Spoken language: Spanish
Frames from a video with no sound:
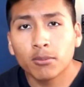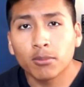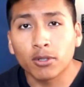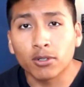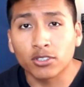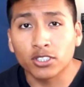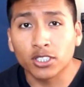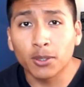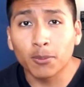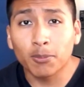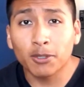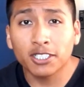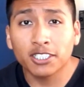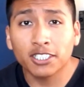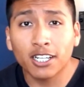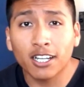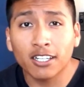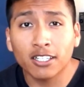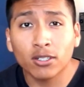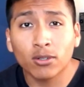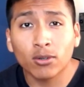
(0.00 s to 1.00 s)
pero siempre
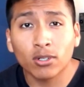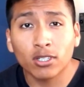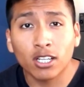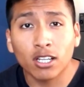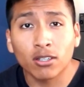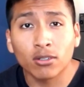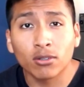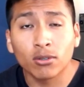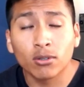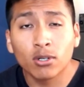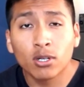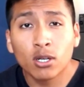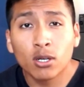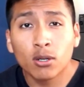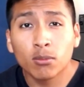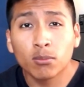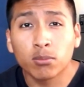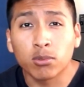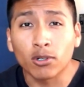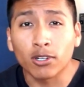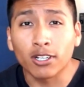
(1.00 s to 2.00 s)
será recordado
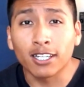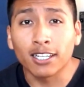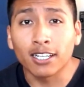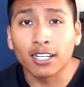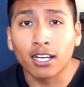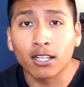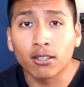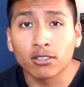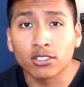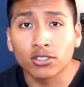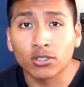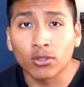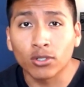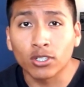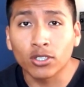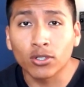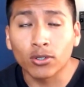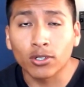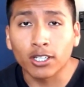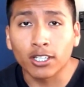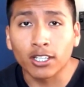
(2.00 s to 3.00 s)
por el legado
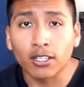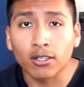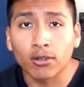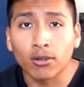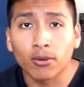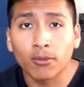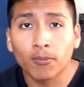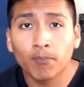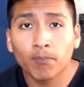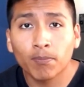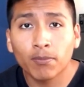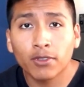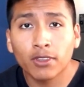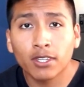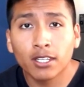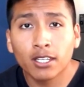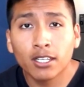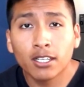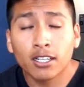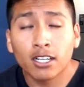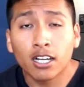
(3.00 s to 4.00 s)
histórico que dejó
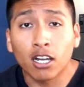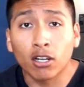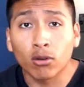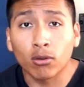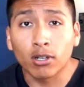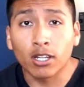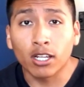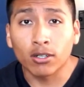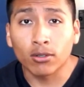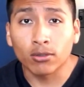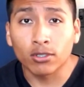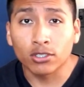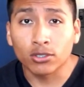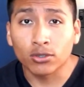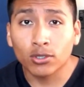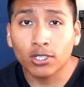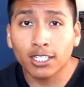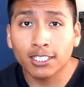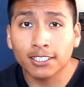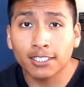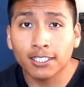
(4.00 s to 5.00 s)
a lo largo de
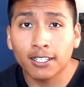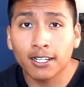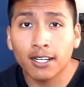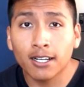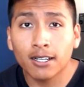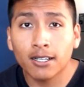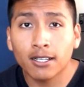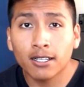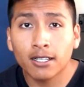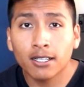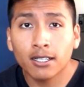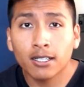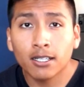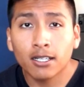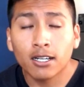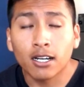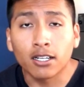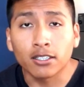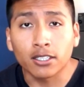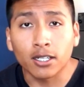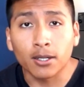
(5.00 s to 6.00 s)
su carrera
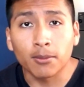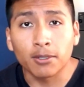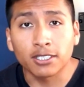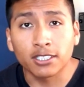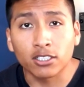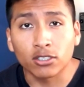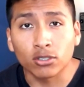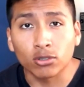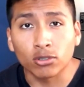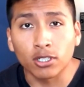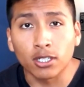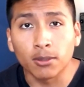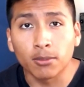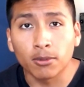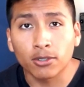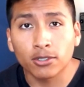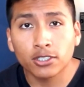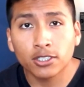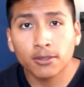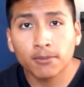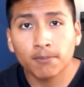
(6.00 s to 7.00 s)
a través de sus
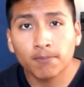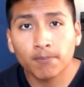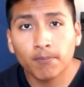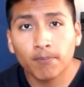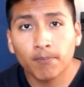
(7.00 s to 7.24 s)
libros.